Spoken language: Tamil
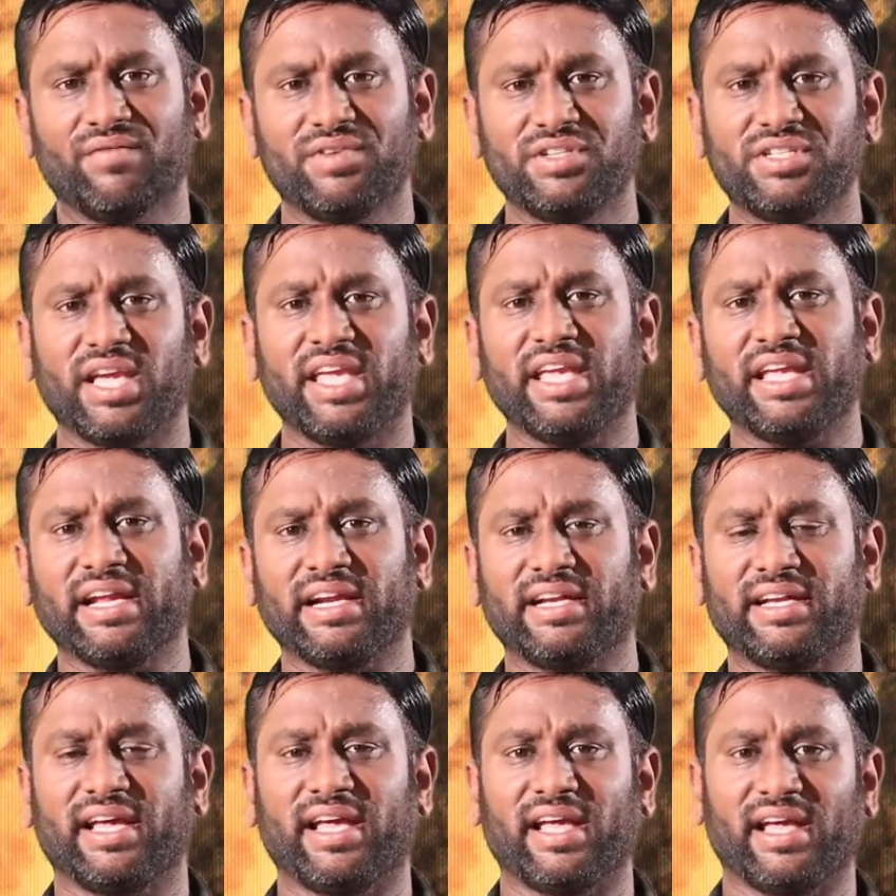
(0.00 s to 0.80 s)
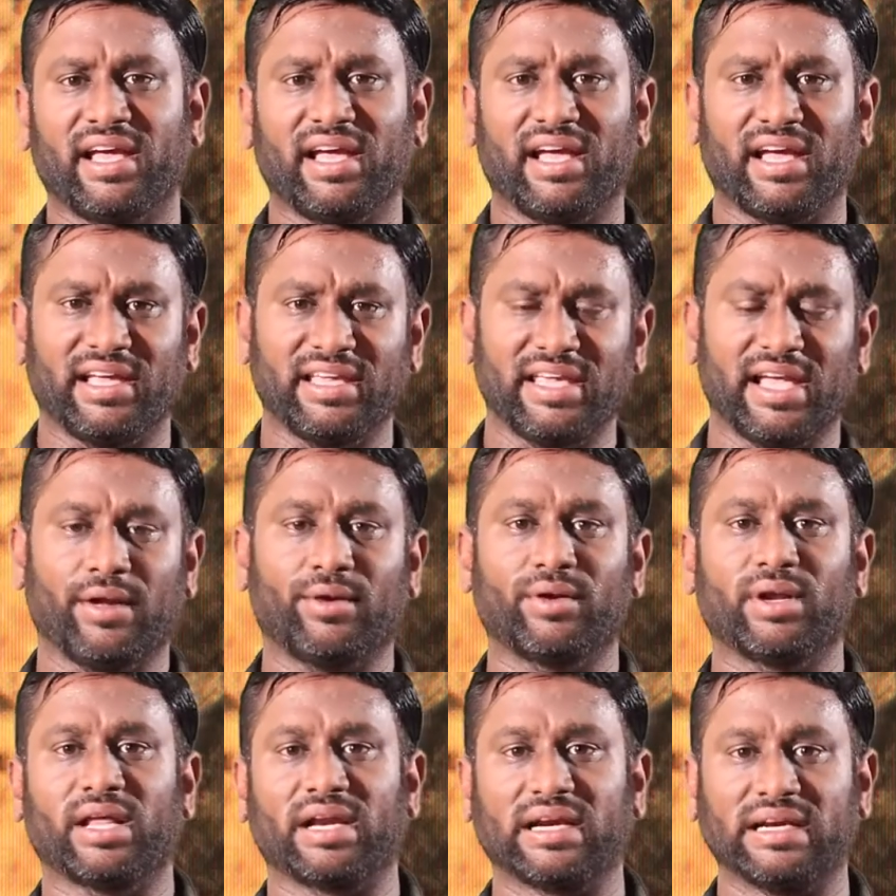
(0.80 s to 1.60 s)
விஜய் கிட்ட
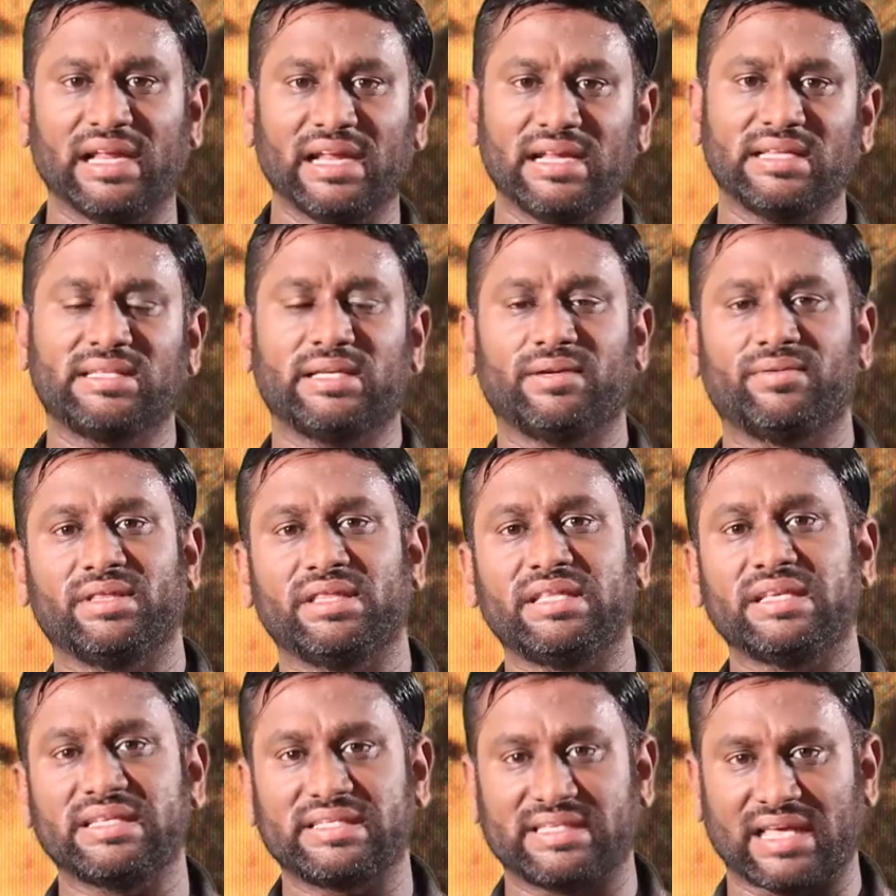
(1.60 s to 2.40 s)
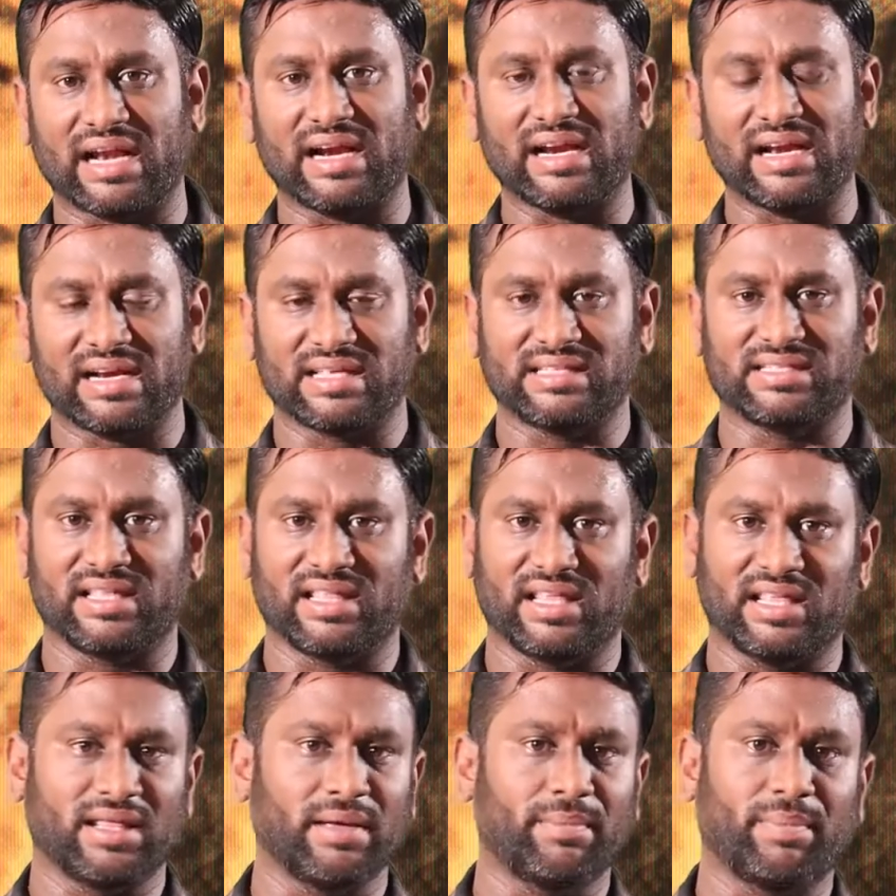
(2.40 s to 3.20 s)
இயக்குனர் நெல்சன் வந்து
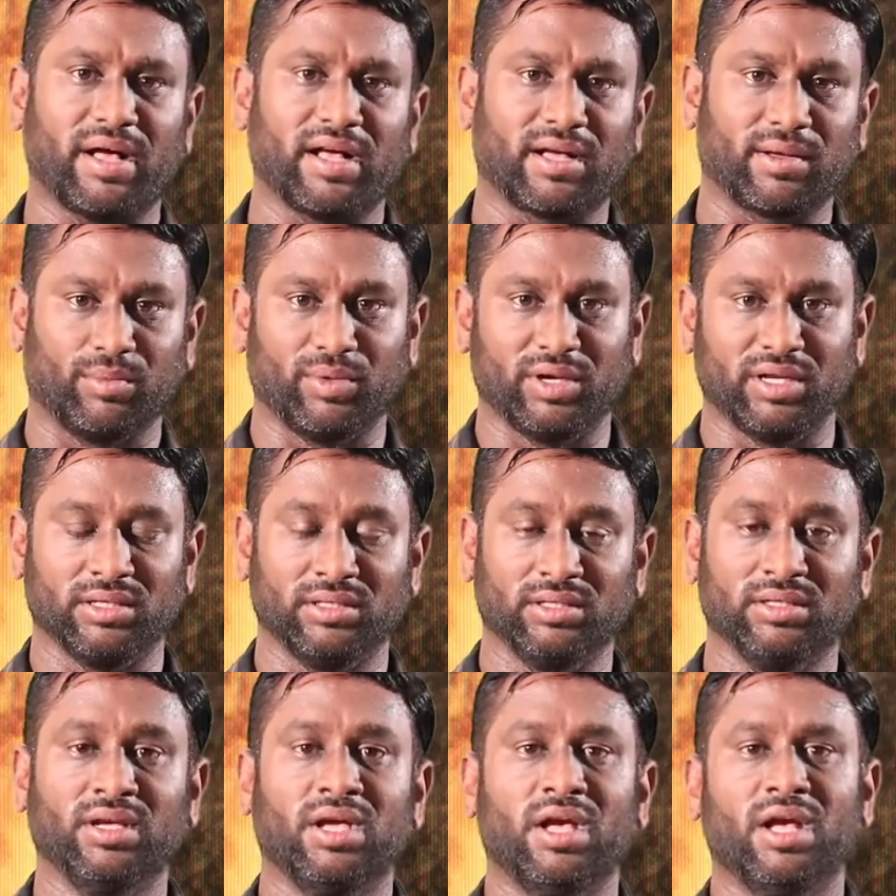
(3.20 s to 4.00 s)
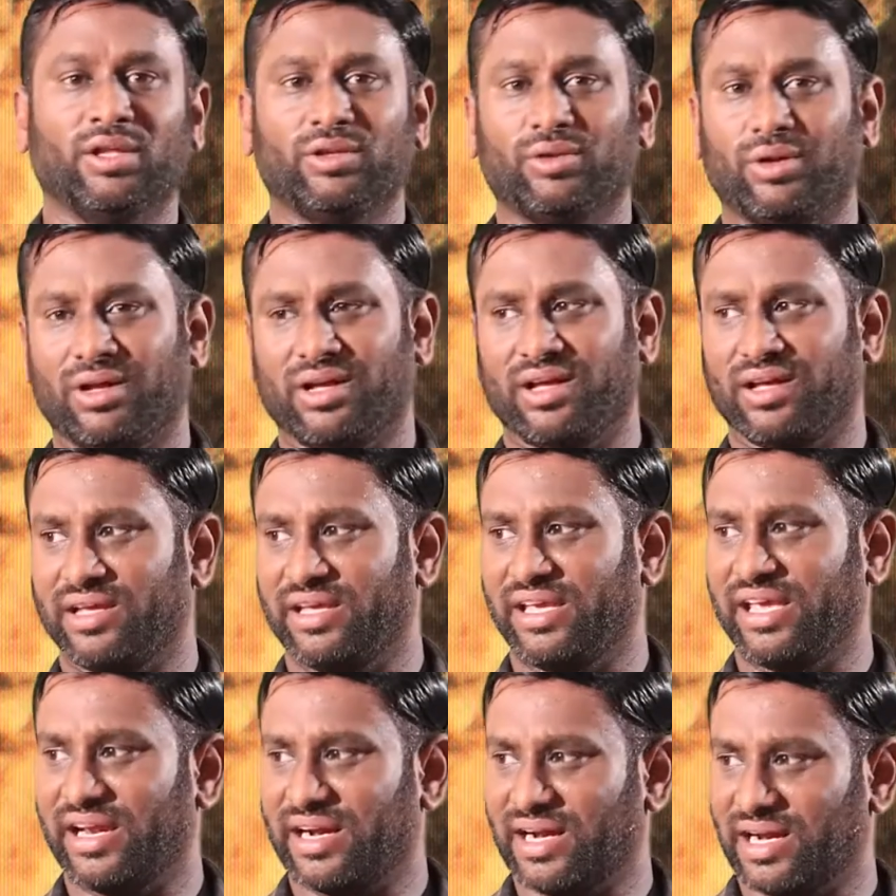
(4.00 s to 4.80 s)
சரணடைஞ்சதாக தான் பார்க்க முடியுது
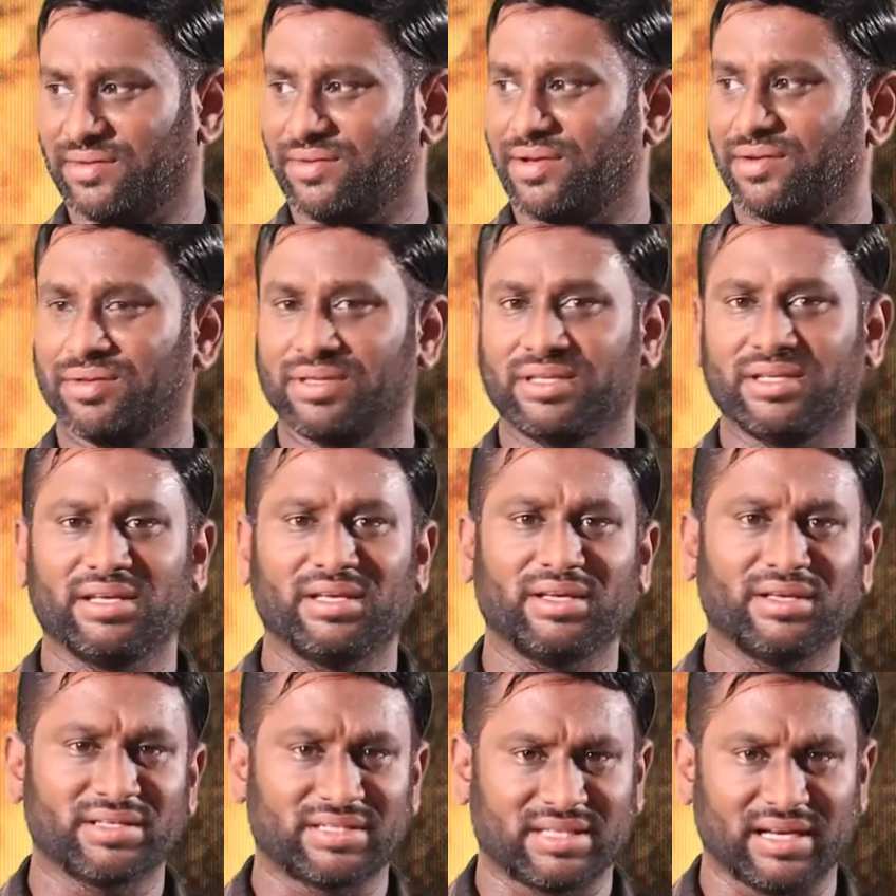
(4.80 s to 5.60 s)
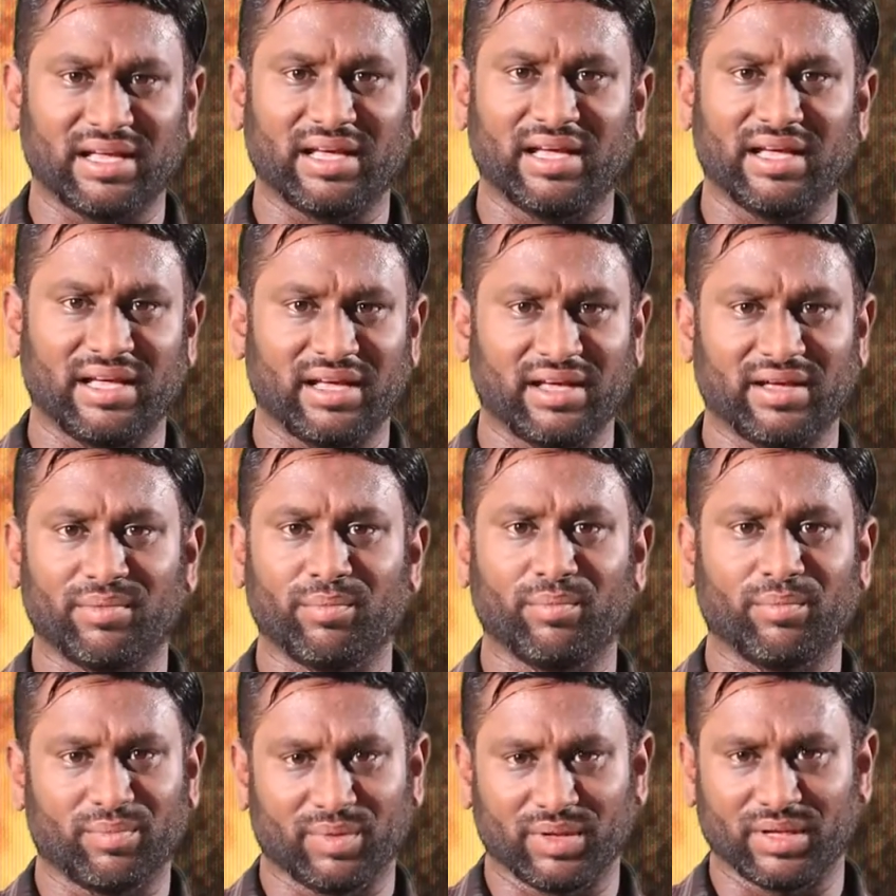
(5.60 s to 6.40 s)
ஏற்கனவே வந்து சில
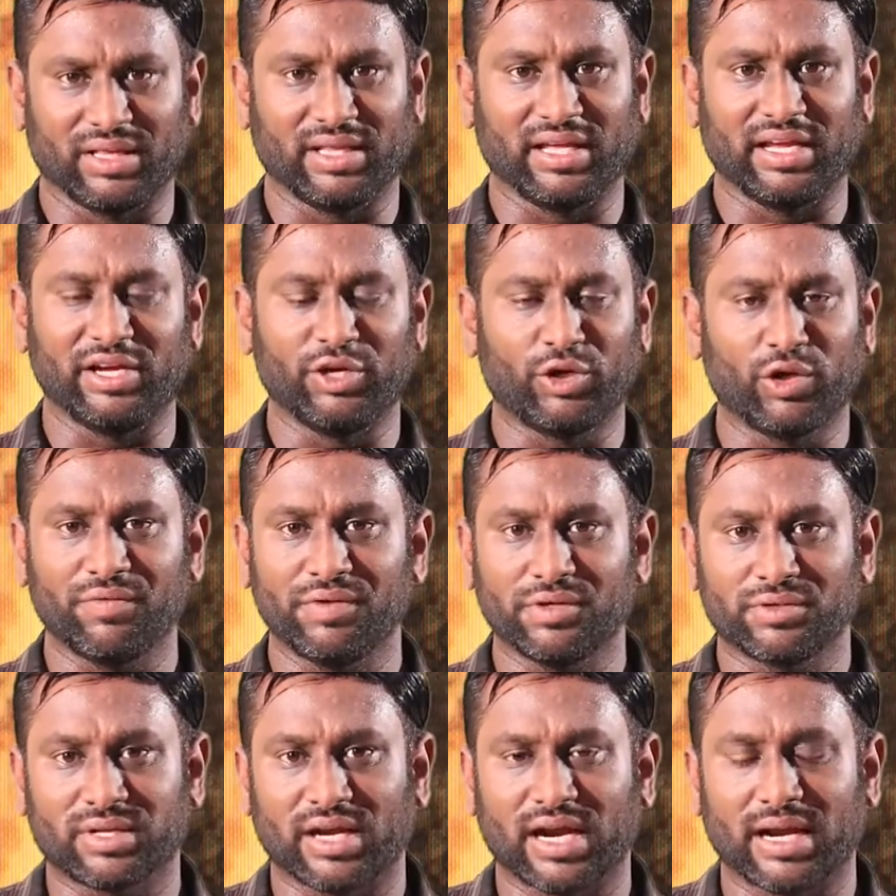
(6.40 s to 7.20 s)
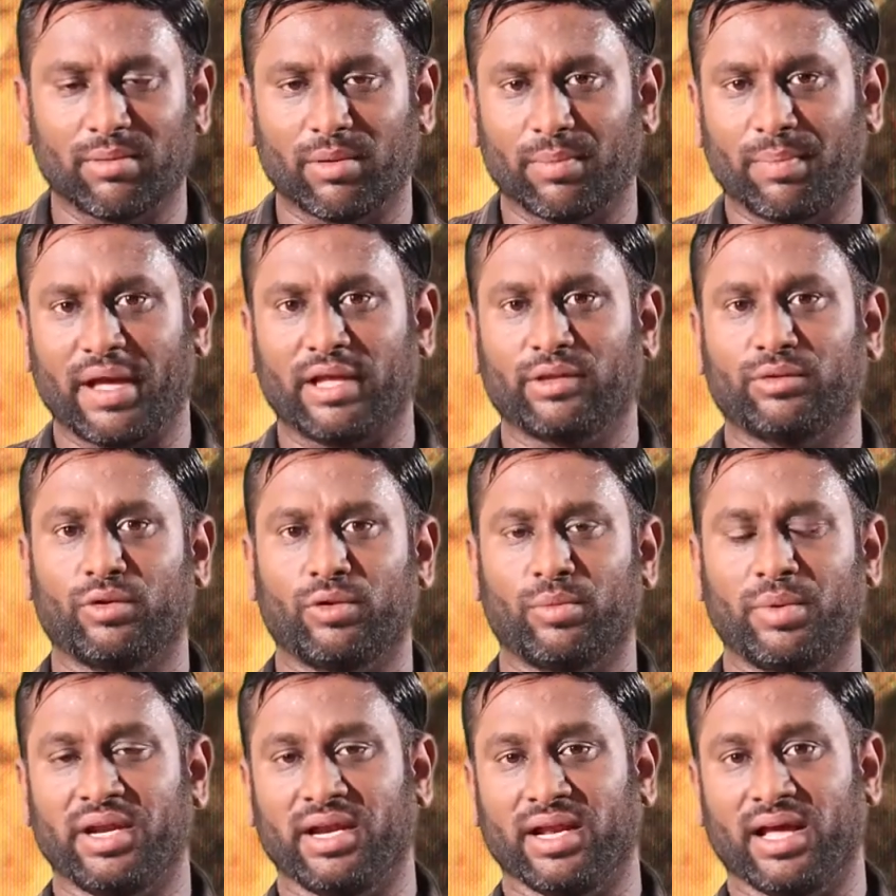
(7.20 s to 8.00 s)
அந்த இன்டர்வியூஸ்லாம் நம்ம
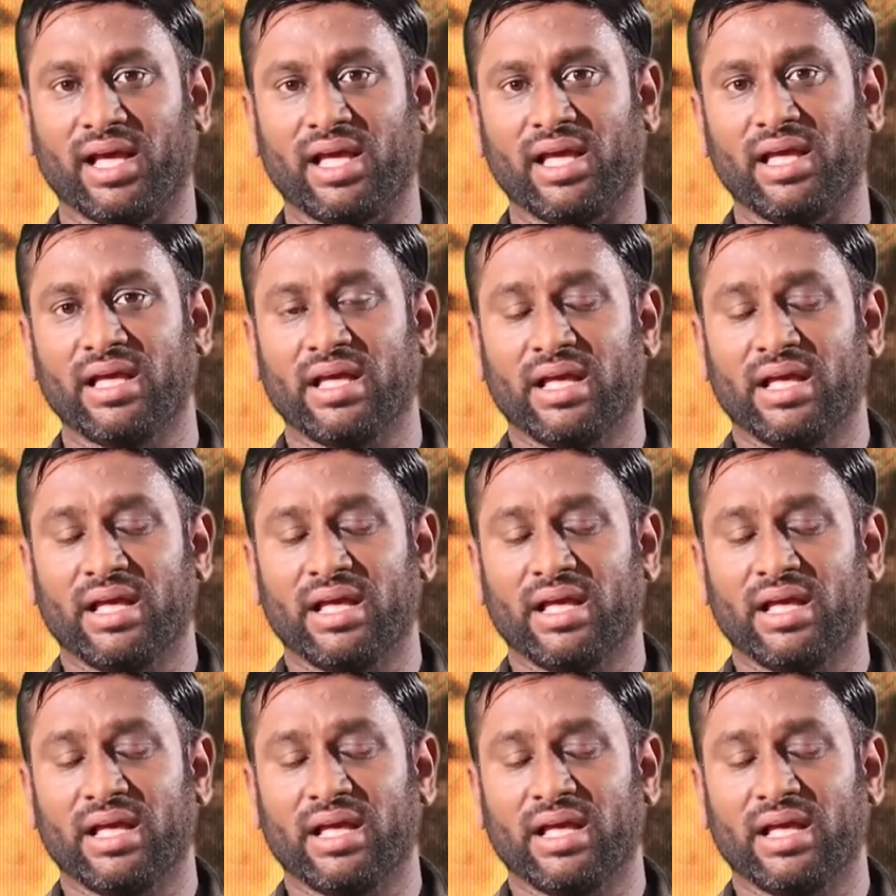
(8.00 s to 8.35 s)
பார்த்தோம் அப்படின்னா